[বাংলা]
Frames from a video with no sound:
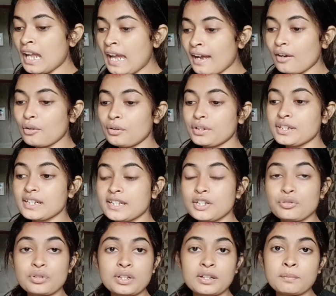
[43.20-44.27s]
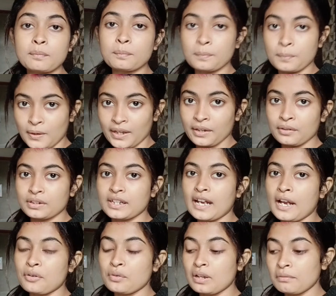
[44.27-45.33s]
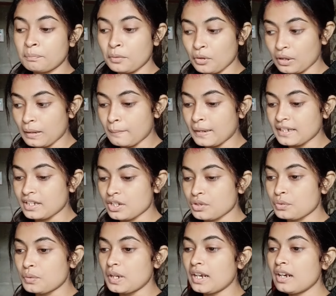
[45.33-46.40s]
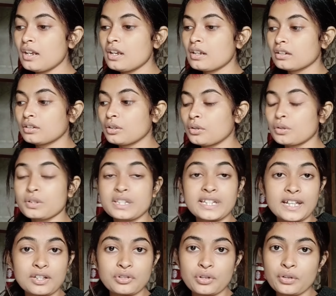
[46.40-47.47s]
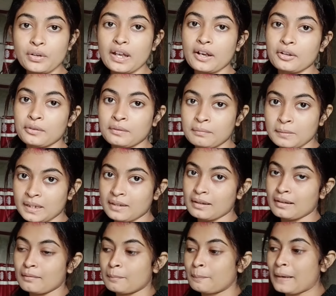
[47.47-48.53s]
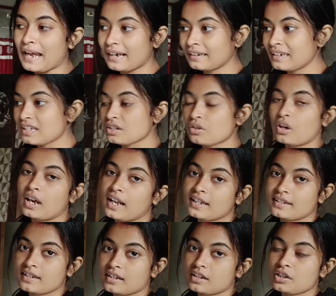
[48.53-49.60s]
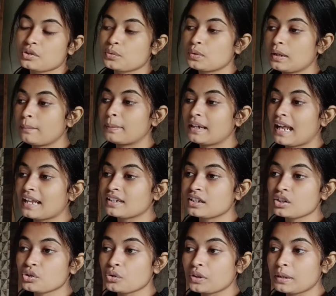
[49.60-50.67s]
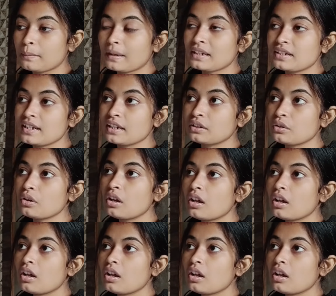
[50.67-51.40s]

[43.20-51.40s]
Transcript: এখন ওই যে কিছুদিন পরে ওদের অ্যানুয়াল প্রোগ্রাম আছে স্কুলে তো সেই জন্য এখন মানে প্র্যাকটিস করাচ্ছে আর কি স্কুলে বাট আজকে শনিবার যেহেতু